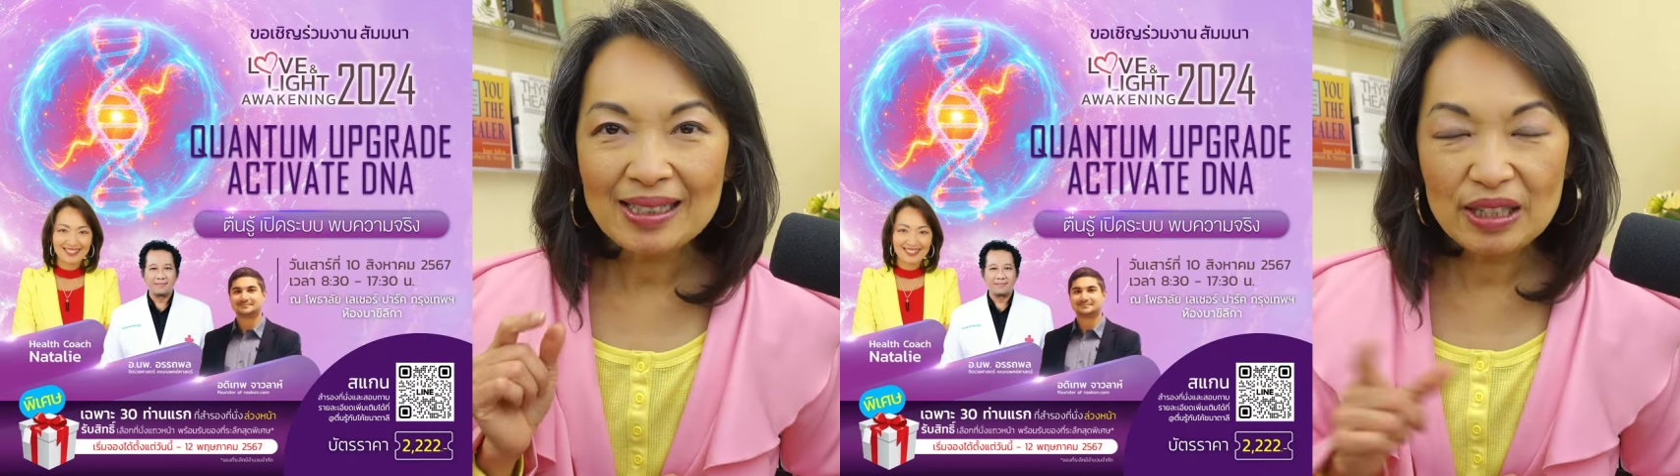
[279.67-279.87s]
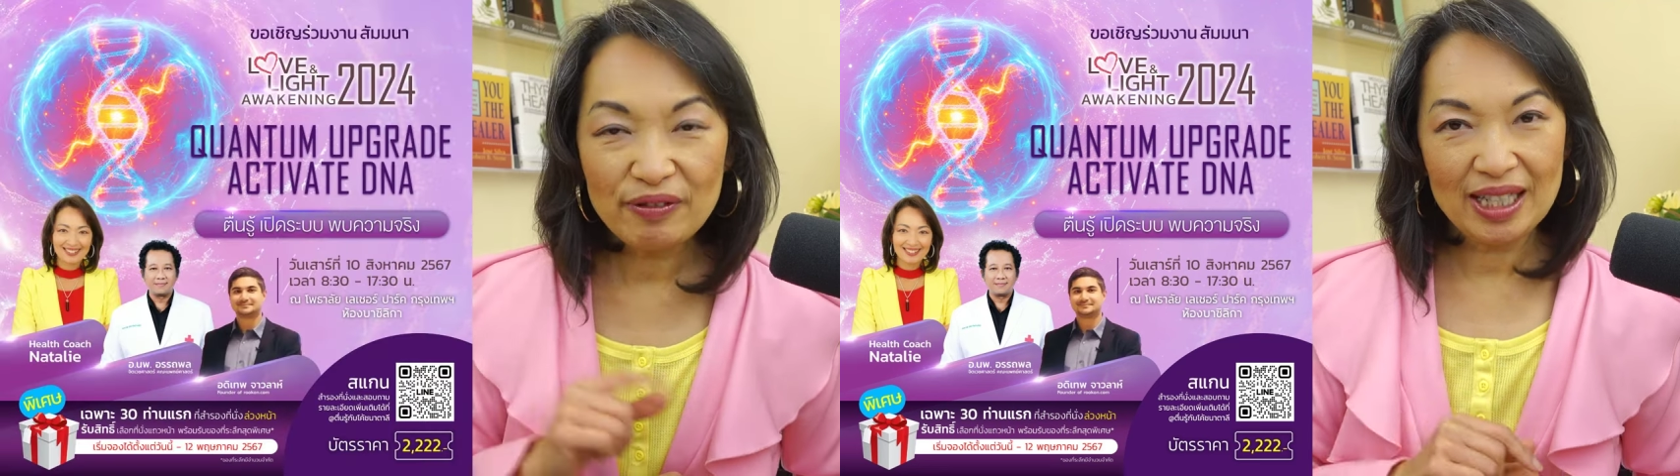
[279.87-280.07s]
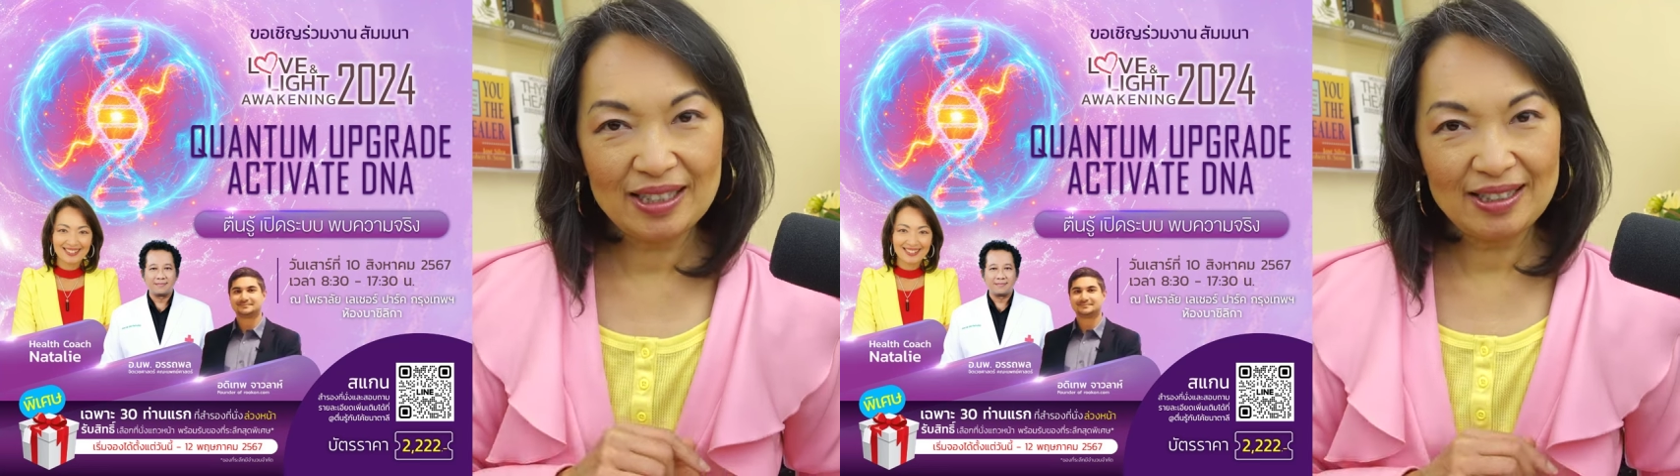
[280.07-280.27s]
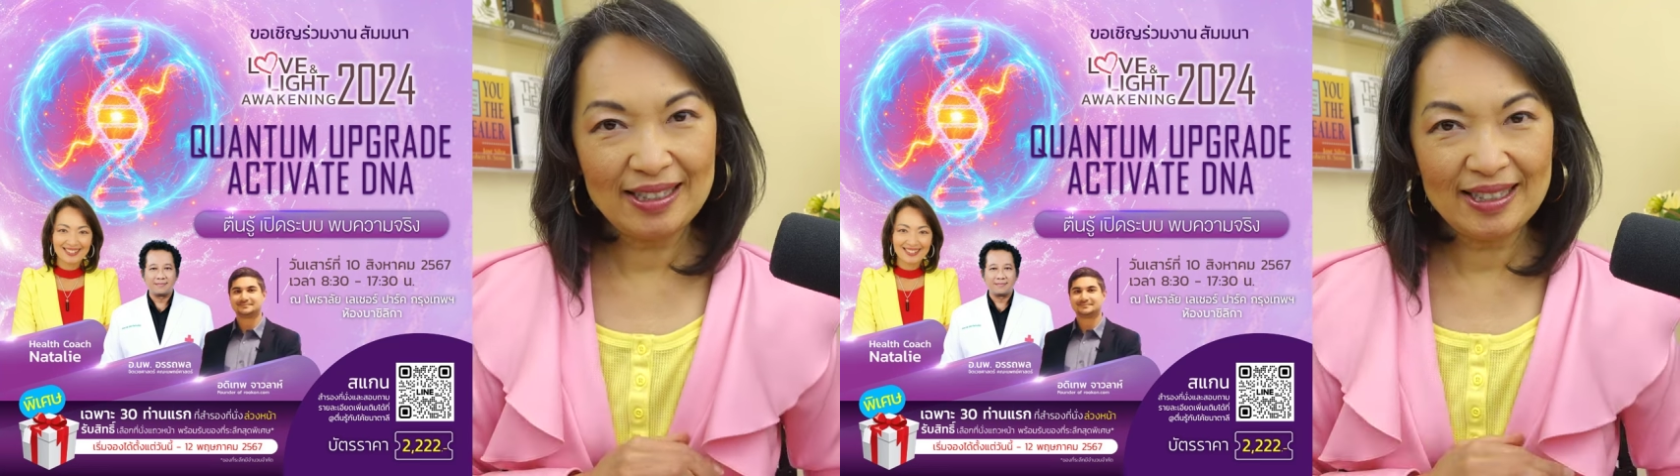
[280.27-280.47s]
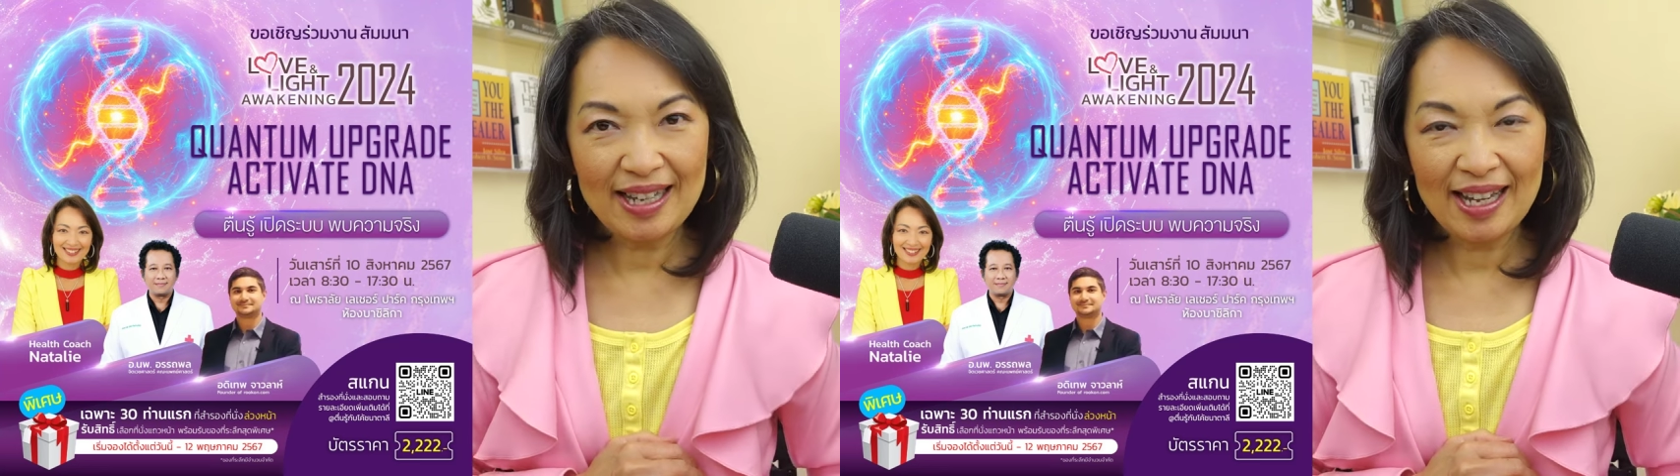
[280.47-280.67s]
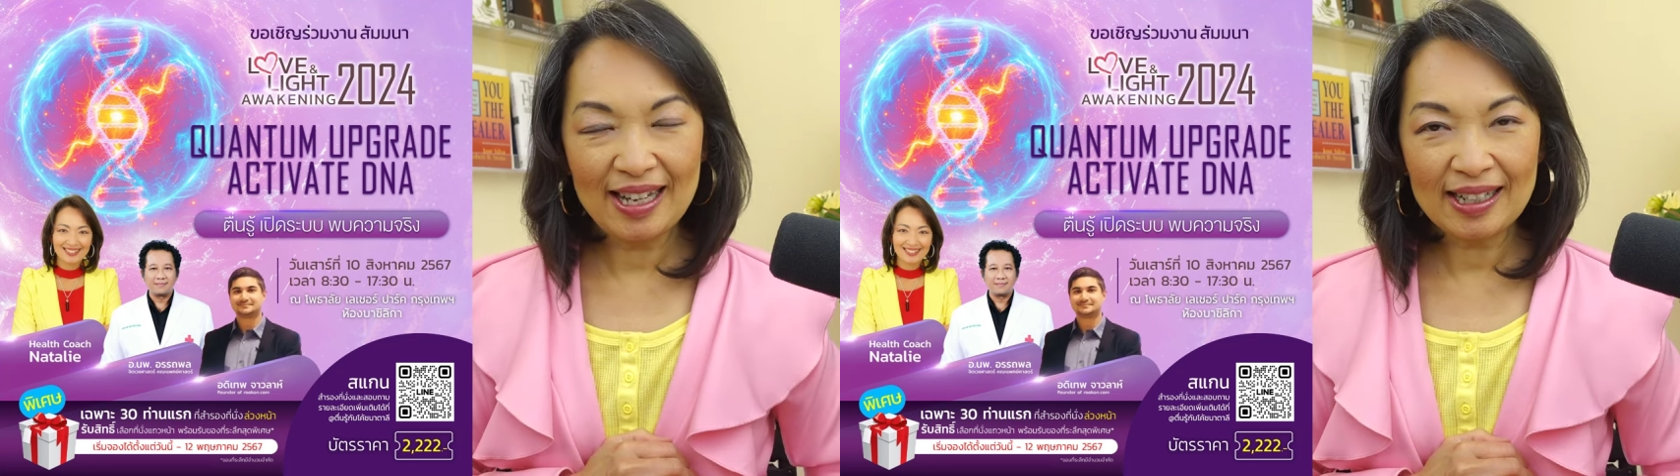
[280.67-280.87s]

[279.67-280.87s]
Activate DNA